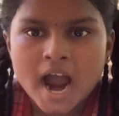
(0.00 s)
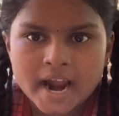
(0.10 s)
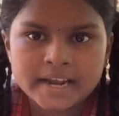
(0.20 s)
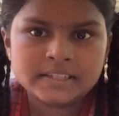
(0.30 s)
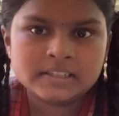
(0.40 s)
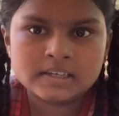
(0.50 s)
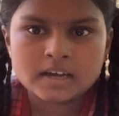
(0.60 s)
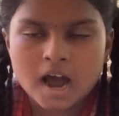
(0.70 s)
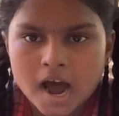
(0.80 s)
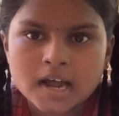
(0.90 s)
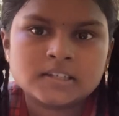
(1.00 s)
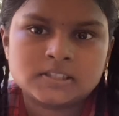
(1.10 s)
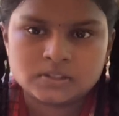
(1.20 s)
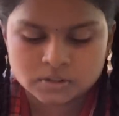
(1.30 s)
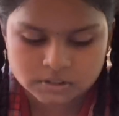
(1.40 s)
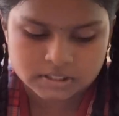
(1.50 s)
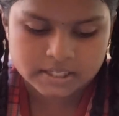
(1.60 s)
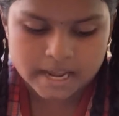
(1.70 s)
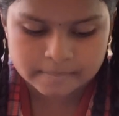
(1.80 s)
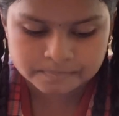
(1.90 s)
ஐந்து ஆர்
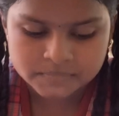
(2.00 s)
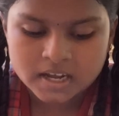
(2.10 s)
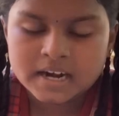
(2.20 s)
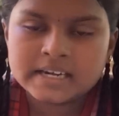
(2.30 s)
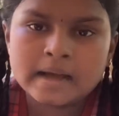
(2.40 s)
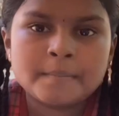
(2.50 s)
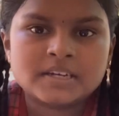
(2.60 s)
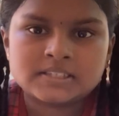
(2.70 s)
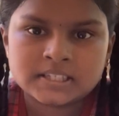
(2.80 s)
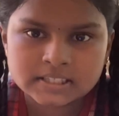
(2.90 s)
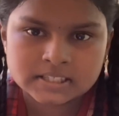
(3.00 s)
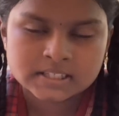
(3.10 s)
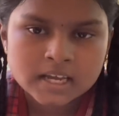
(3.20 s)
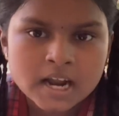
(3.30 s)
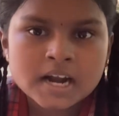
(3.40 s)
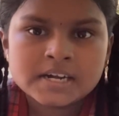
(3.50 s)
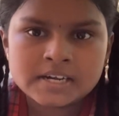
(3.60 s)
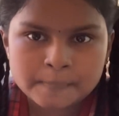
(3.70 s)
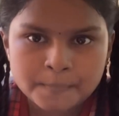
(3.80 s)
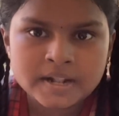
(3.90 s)
சூத்திரம் நம்பர் சிக்ஸ்
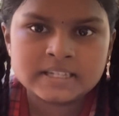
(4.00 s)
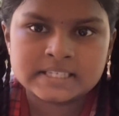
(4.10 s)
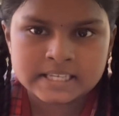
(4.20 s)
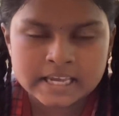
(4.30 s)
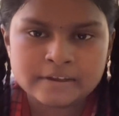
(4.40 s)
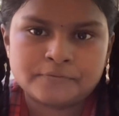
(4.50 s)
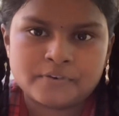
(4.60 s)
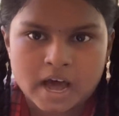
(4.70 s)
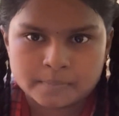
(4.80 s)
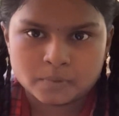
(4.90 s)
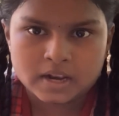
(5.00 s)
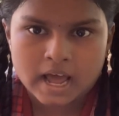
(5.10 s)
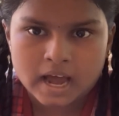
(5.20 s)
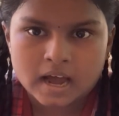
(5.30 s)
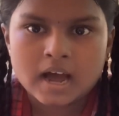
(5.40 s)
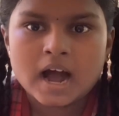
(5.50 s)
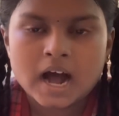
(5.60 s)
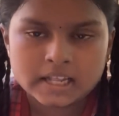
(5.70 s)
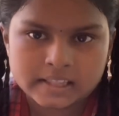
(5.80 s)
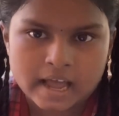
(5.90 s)
ட்ரிபிள் சி ஃபார்முலா
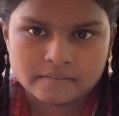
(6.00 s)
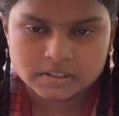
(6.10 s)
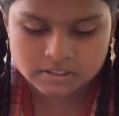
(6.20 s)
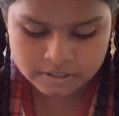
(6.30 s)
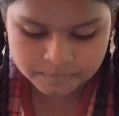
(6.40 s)
அதாவது